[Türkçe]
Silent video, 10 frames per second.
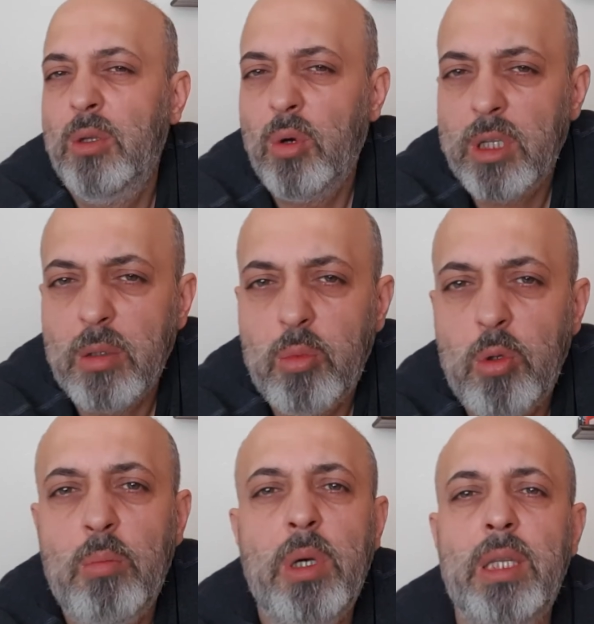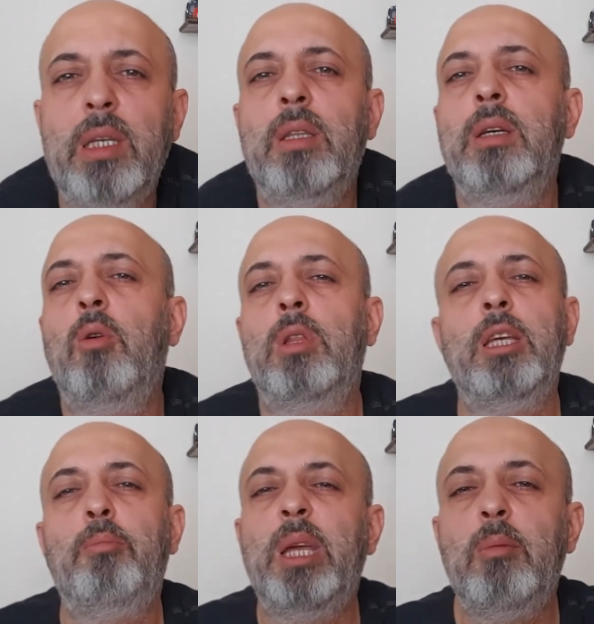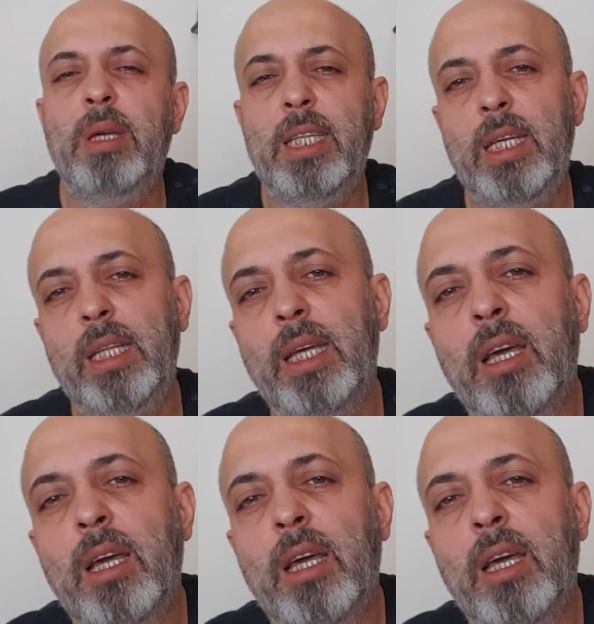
orada bulunmadığını, olayı bilmediğini